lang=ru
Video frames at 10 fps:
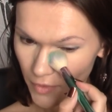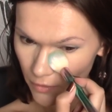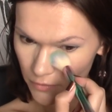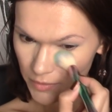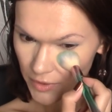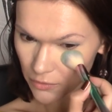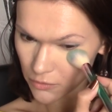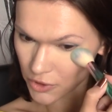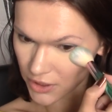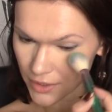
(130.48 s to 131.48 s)
В общем, она
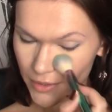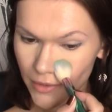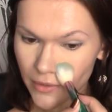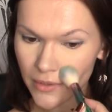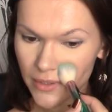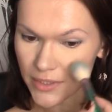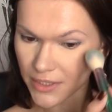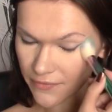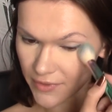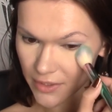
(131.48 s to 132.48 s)
улучшает
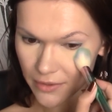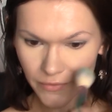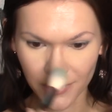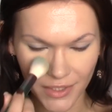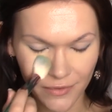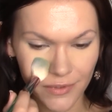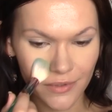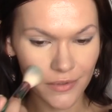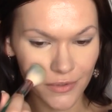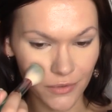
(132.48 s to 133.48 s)
цвет вот этой вот
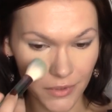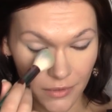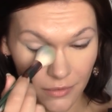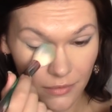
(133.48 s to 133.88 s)
зоны.